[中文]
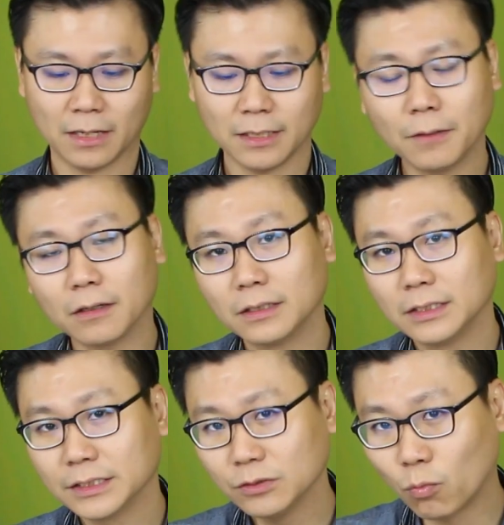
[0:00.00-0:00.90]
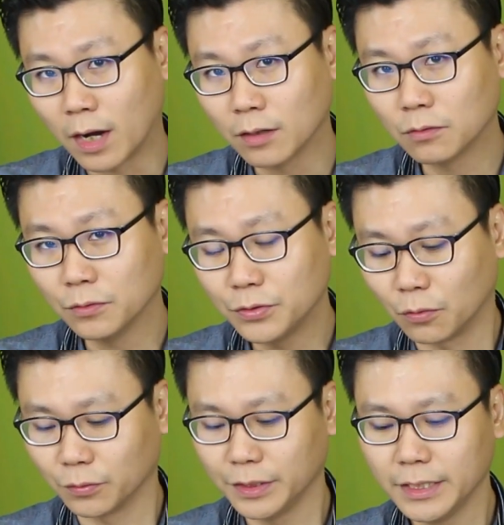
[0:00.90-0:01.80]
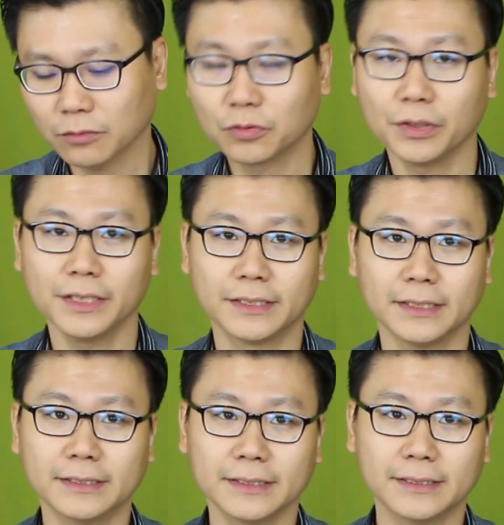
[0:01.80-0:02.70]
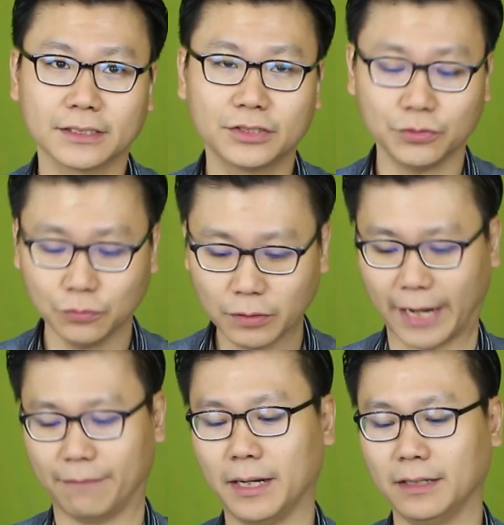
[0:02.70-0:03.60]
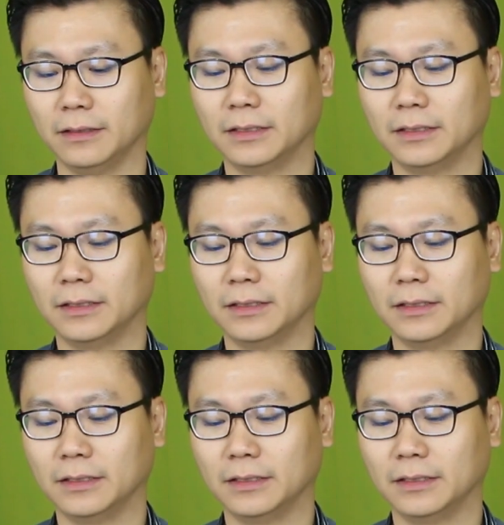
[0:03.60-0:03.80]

那么，是王宫有意要推行这项修改吗？